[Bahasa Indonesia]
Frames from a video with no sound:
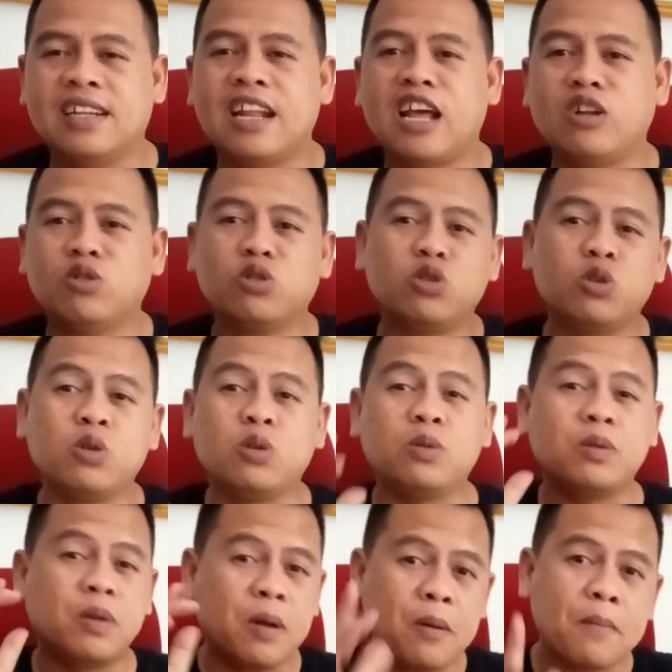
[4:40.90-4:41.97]
Dan untuk
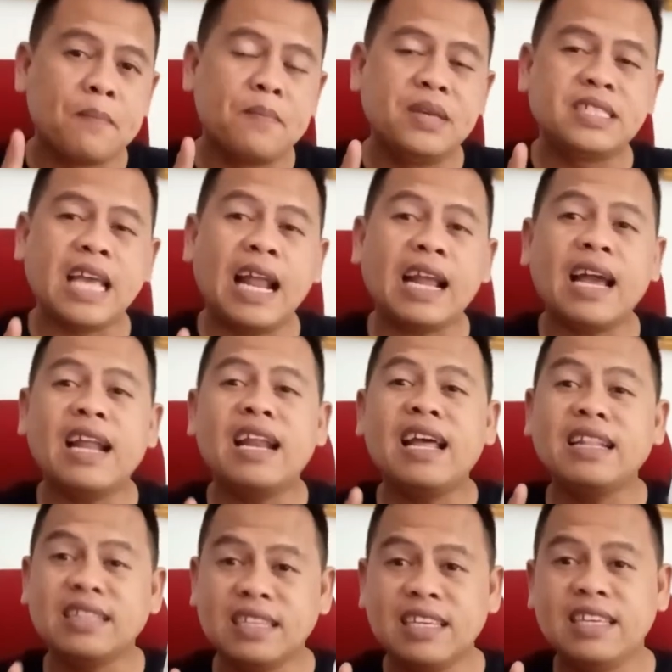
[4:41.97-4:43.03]
misalkan
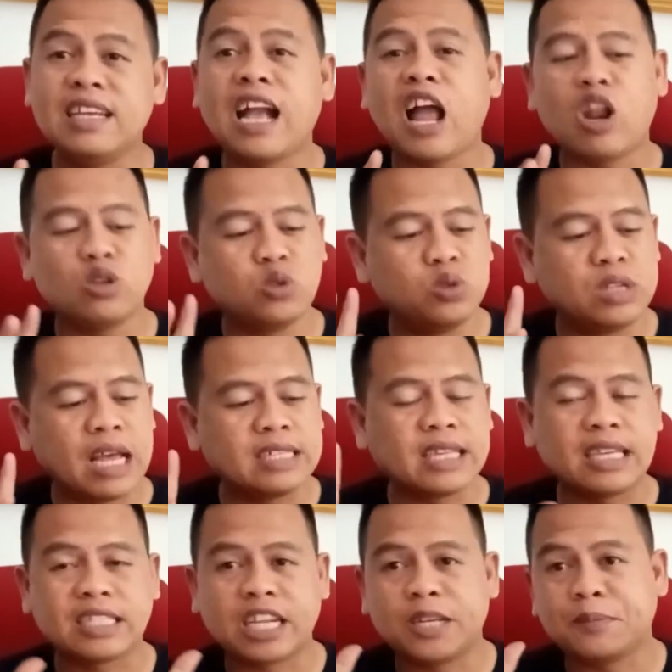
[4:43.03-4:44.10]
nanti kalau sudah
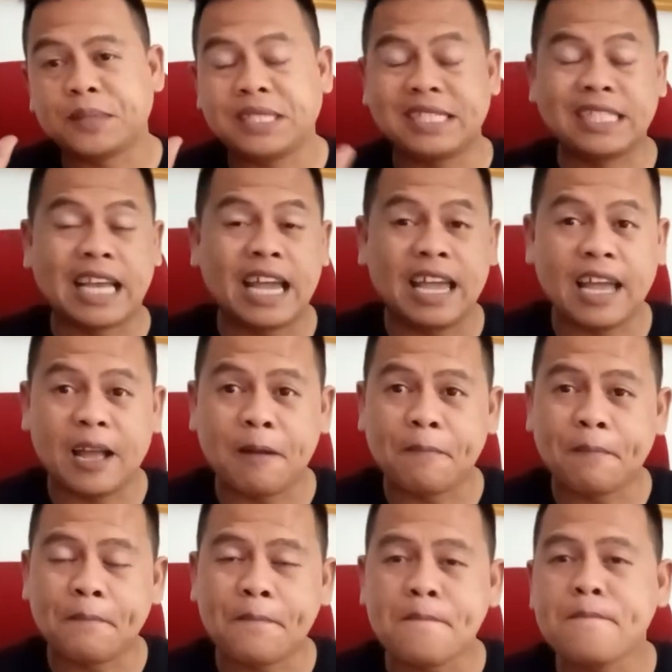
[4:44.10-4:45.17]
subscriber saya
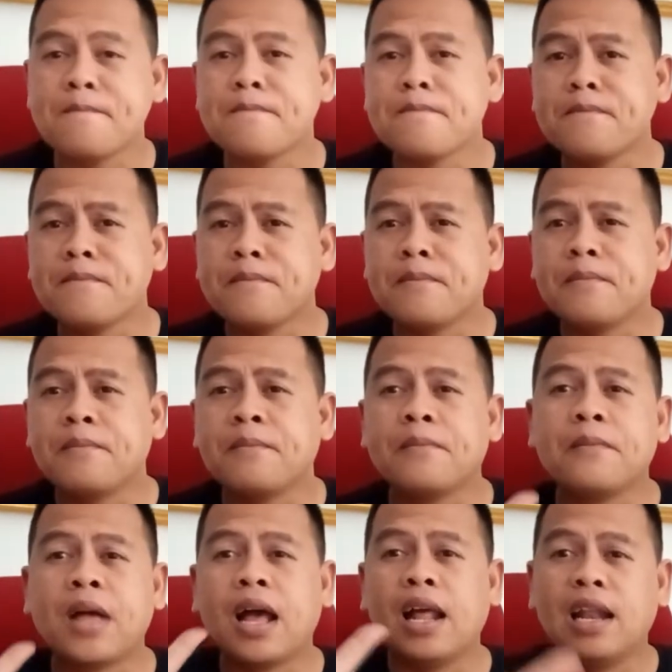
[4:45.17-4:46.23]

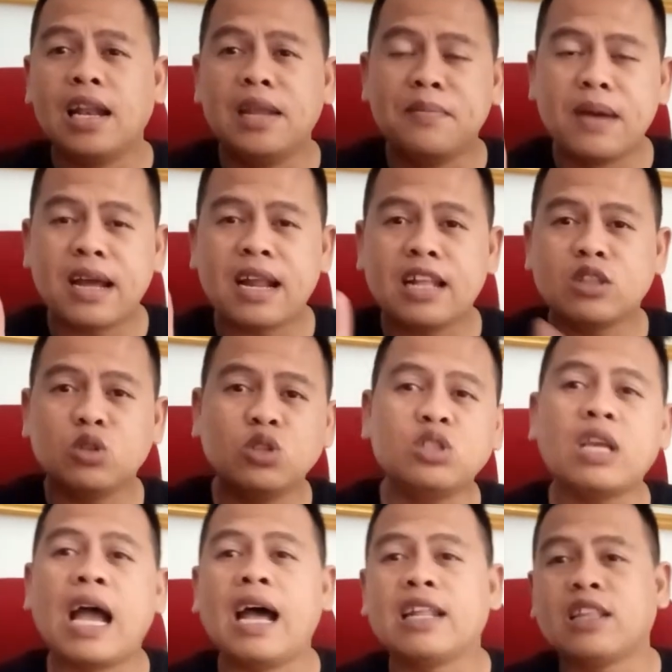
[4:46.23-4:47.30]

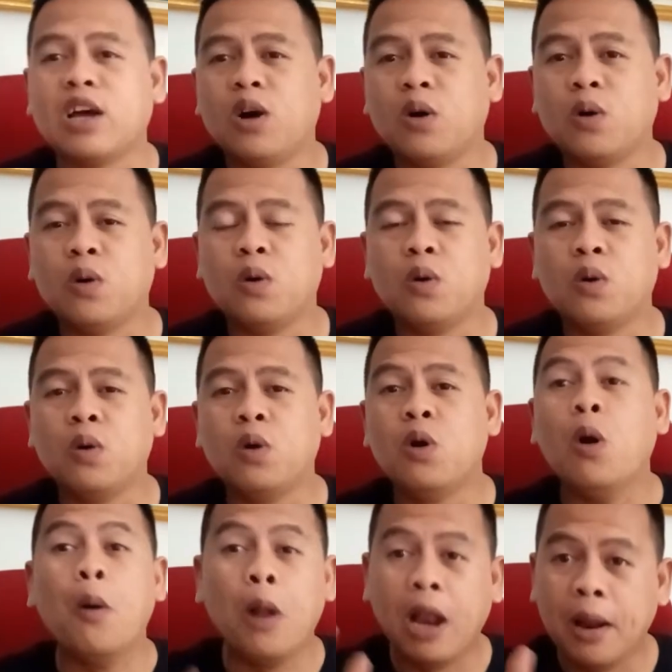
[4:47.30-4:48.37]
500 atau
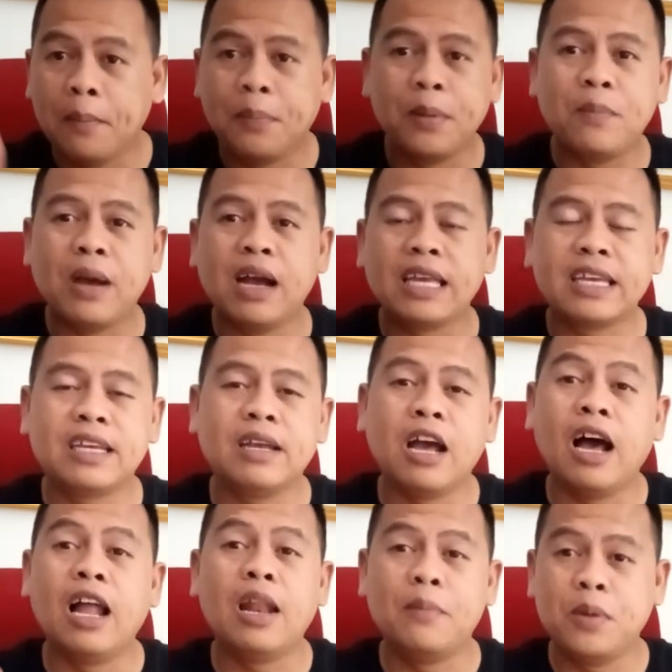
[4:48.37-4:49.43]
lebih baik
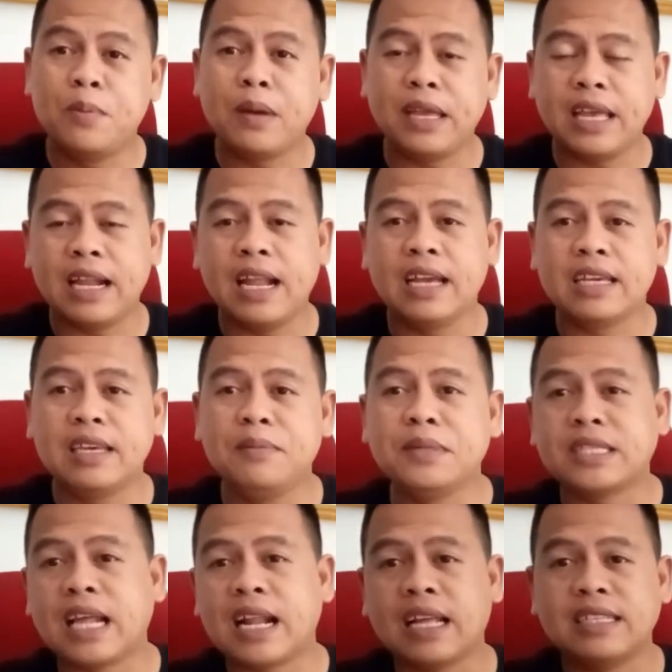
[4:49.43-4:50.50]
uh, lebih banyak lagi
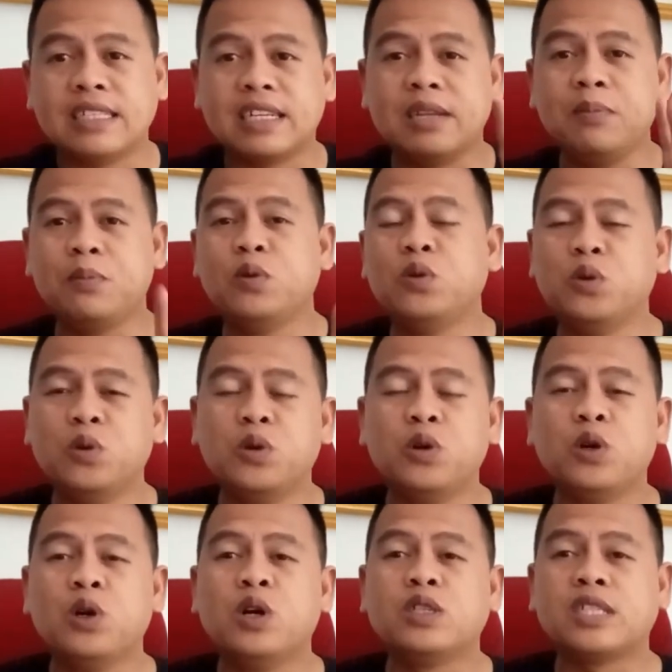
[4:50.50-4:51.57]
misalkan 1000
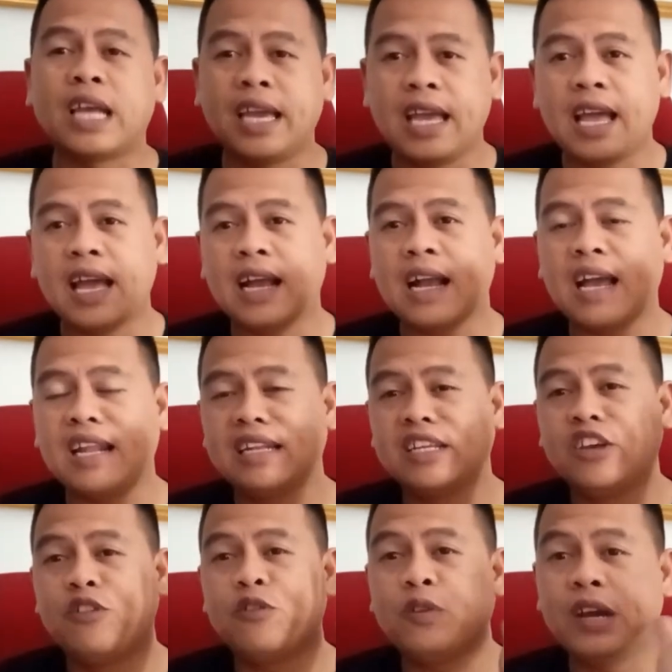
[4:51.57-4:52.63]
saya akan
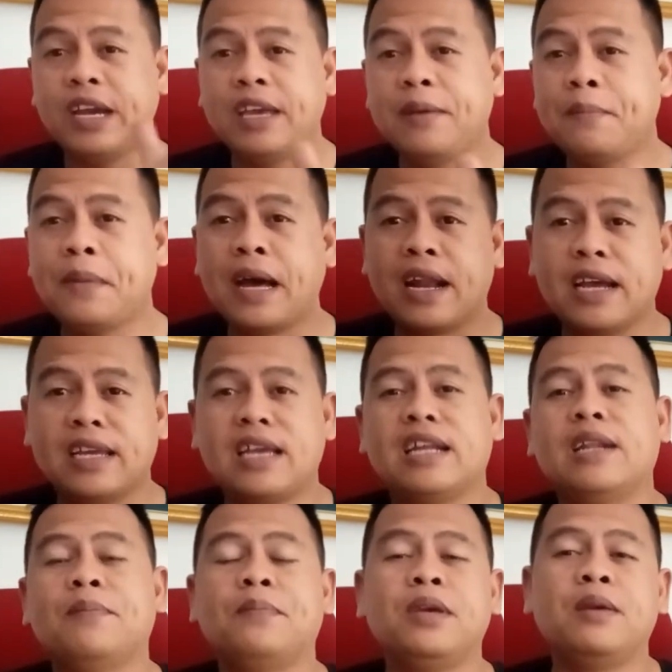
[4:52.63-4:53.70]
giveaway barang yang
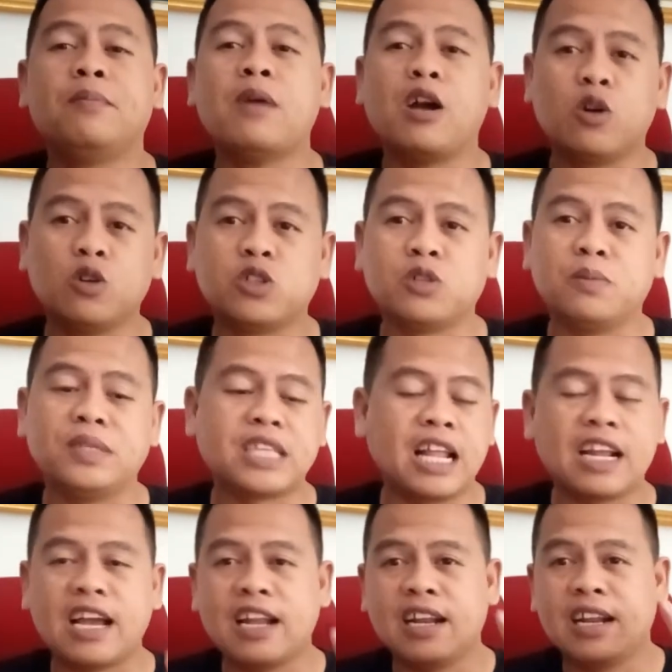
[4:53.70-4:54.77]
lebih bagus
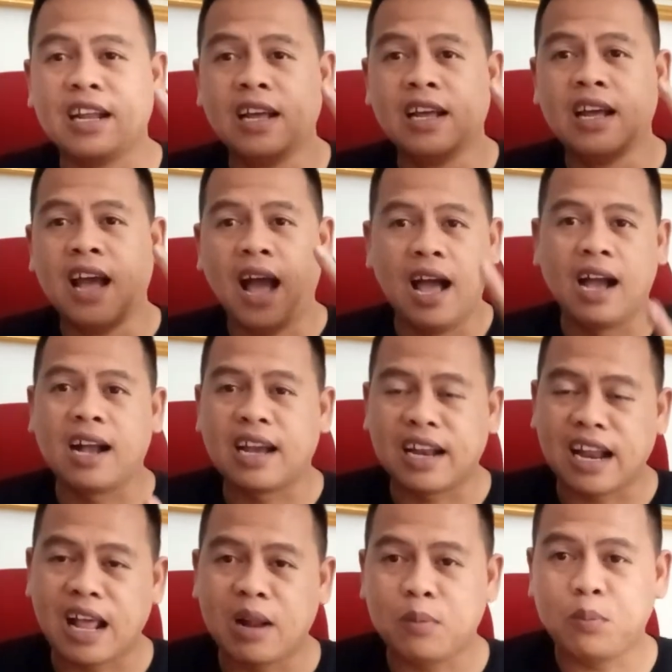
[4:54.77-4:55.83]
misalkan
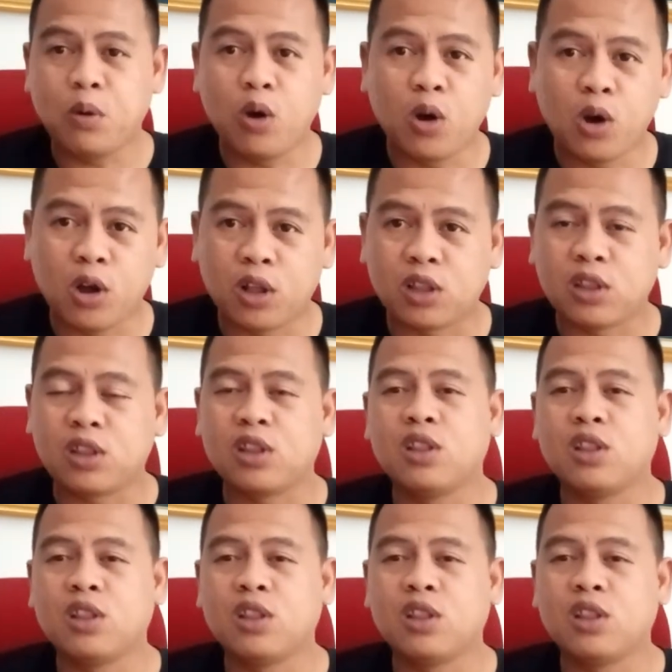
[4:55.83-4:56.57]
knalpot